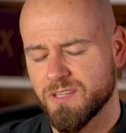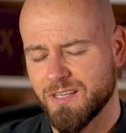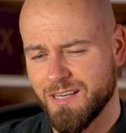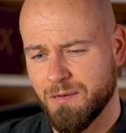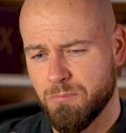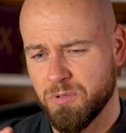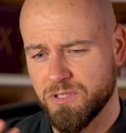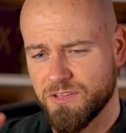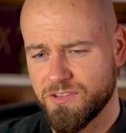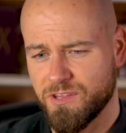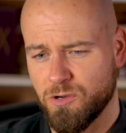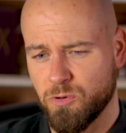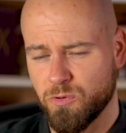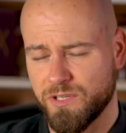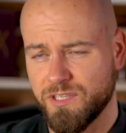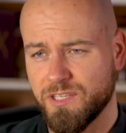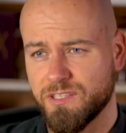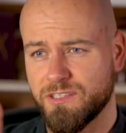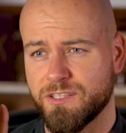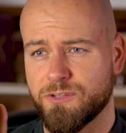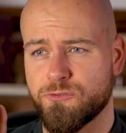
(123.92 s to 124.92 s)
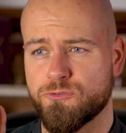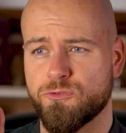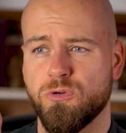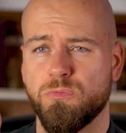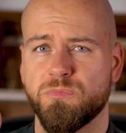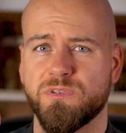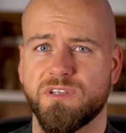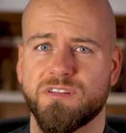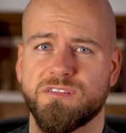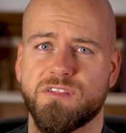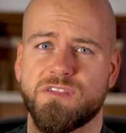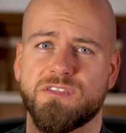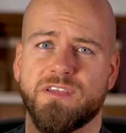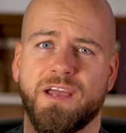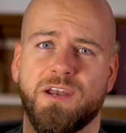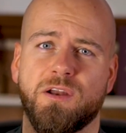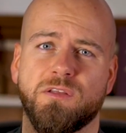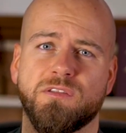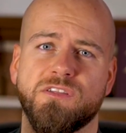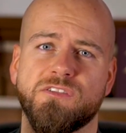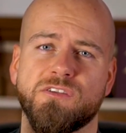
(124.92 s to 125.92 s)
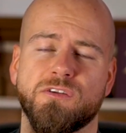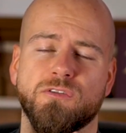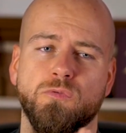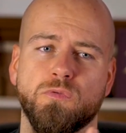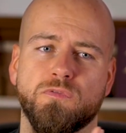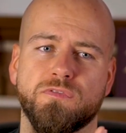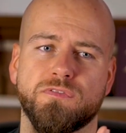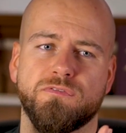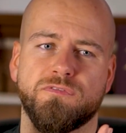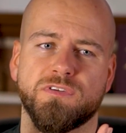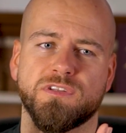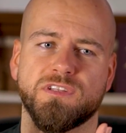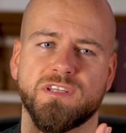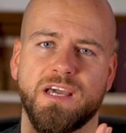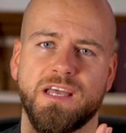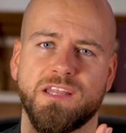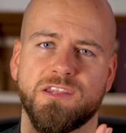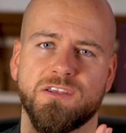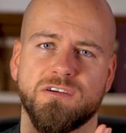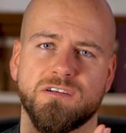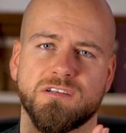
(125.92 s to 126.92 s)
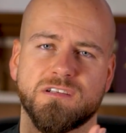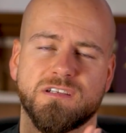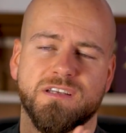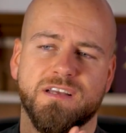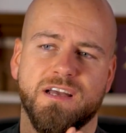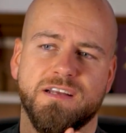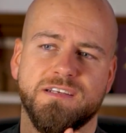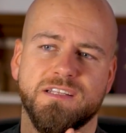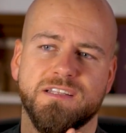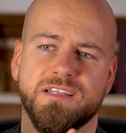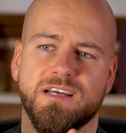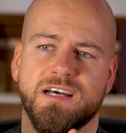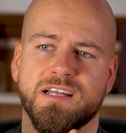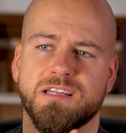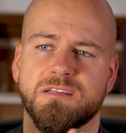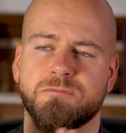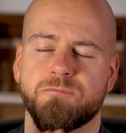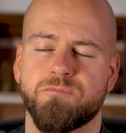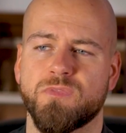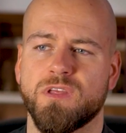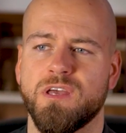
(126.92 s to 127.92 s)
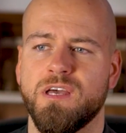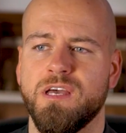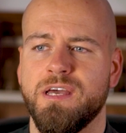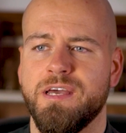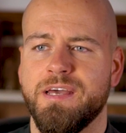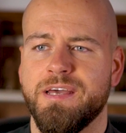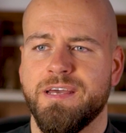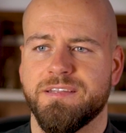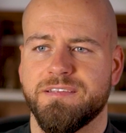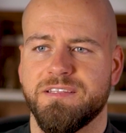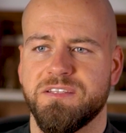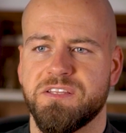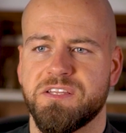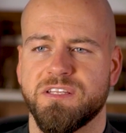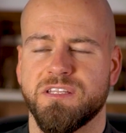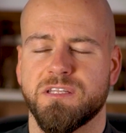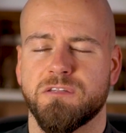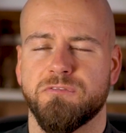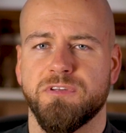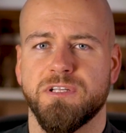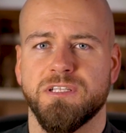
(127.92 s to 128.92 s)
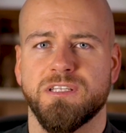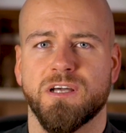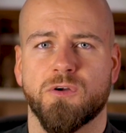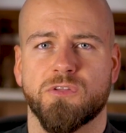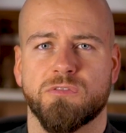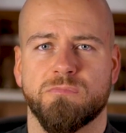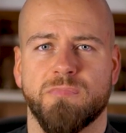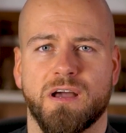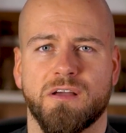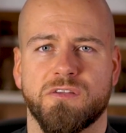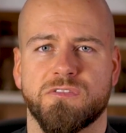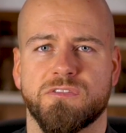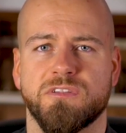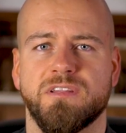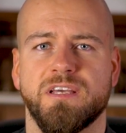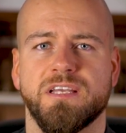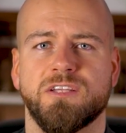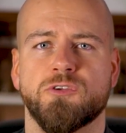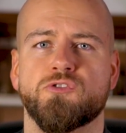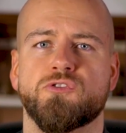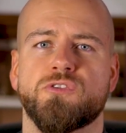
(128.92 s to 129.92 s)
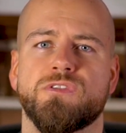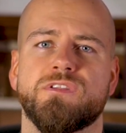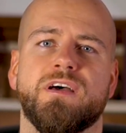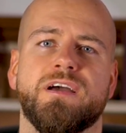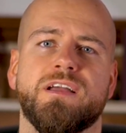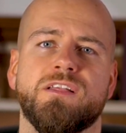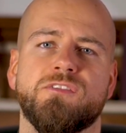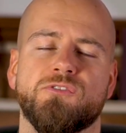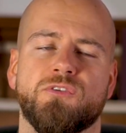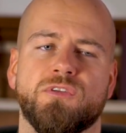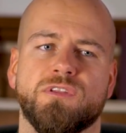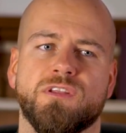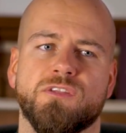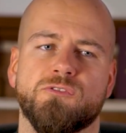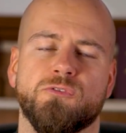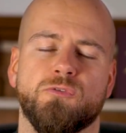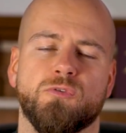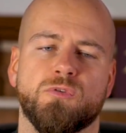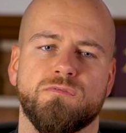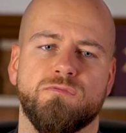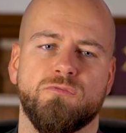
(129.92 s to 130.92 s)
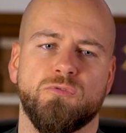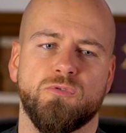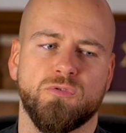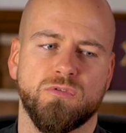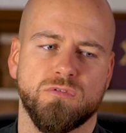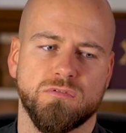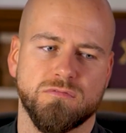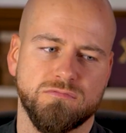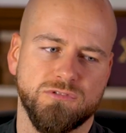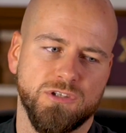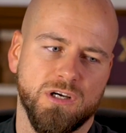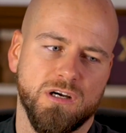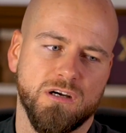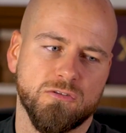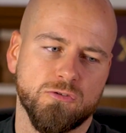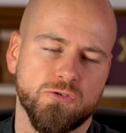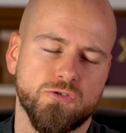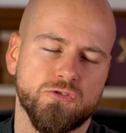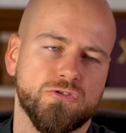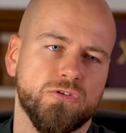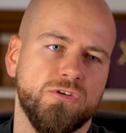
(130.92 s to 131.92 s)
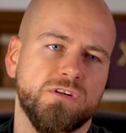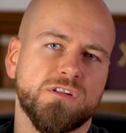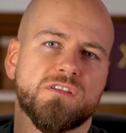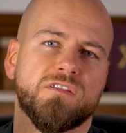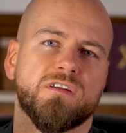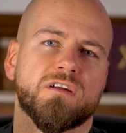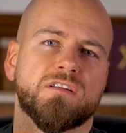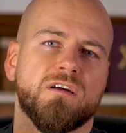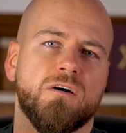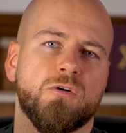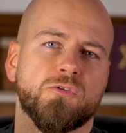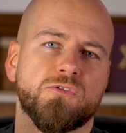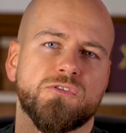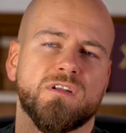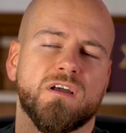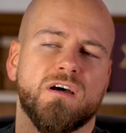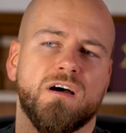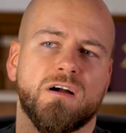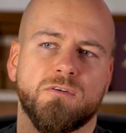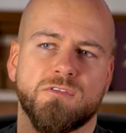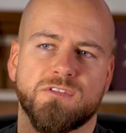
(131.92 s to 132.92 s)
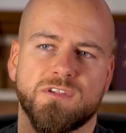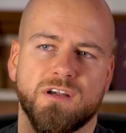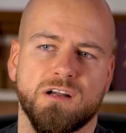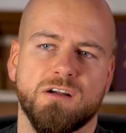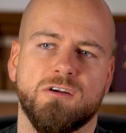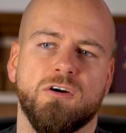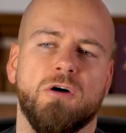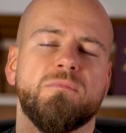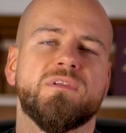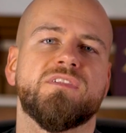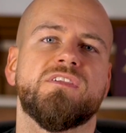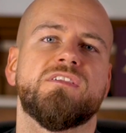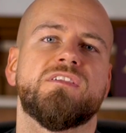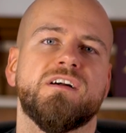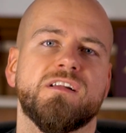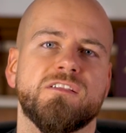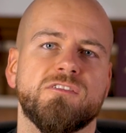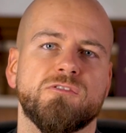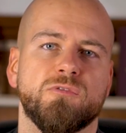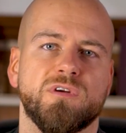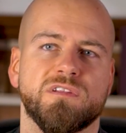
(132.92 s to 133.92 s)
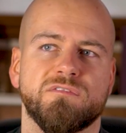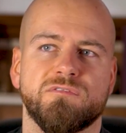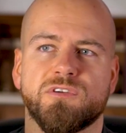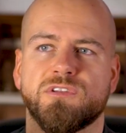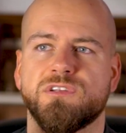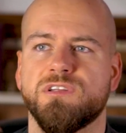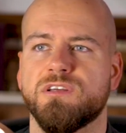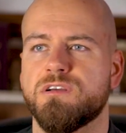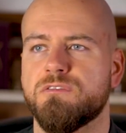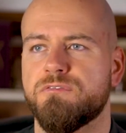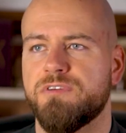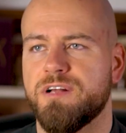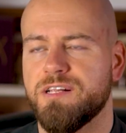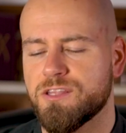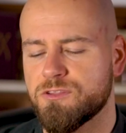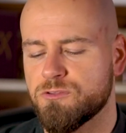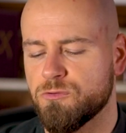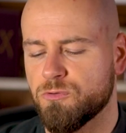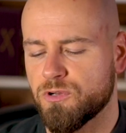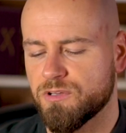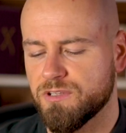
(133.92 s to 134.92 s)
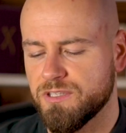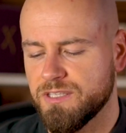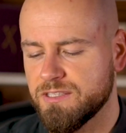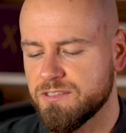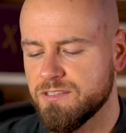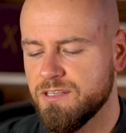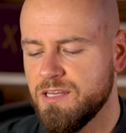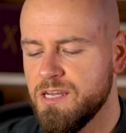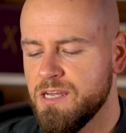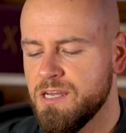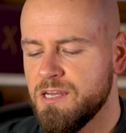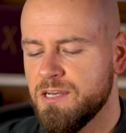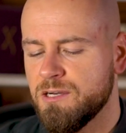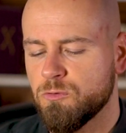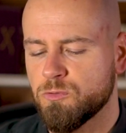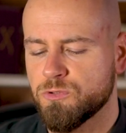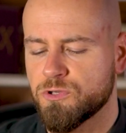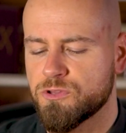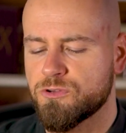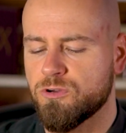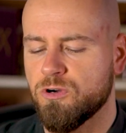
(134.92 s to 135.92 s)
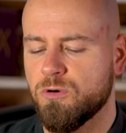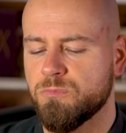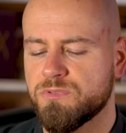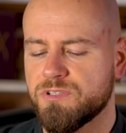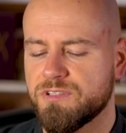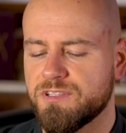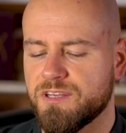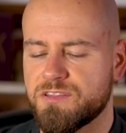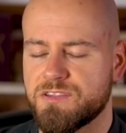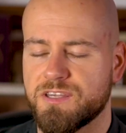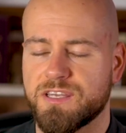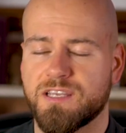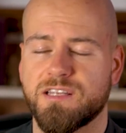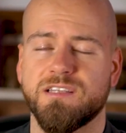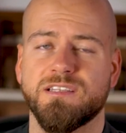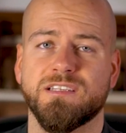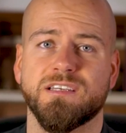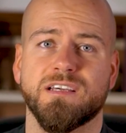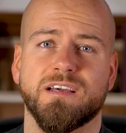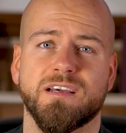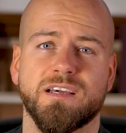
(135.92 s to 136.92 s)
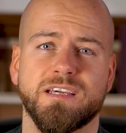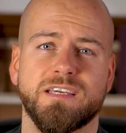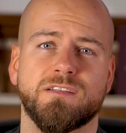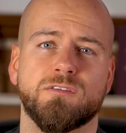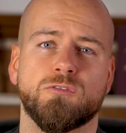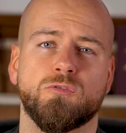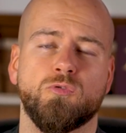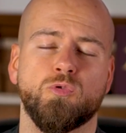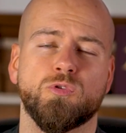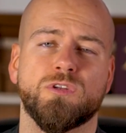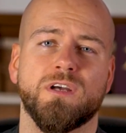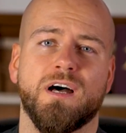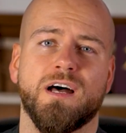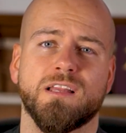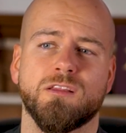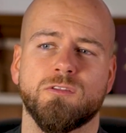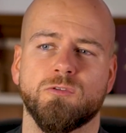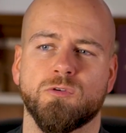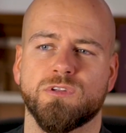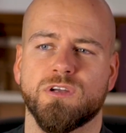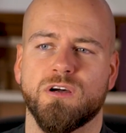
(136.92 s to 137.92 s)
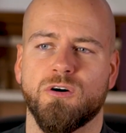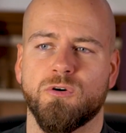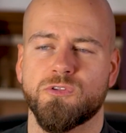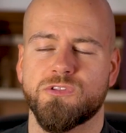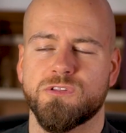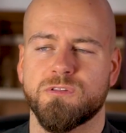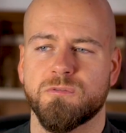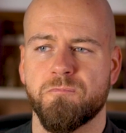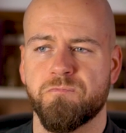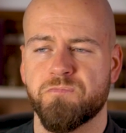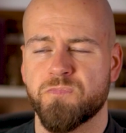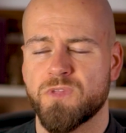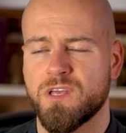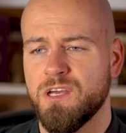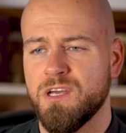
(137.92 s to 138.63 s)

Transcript: Aber das ist auch hier nicht schlimm, denn es ist einer dieser Duftvertreter-Kandidaten, die sich nicht viel daraus machen, synthetisch zu sein, sondern das irgendwo ja, stolz nach draußen tragen und sagen, komm, es ist halt so, entweder dir gefällt es oder nicht. Und es kommt tatsächlich recht gut an dort draußen.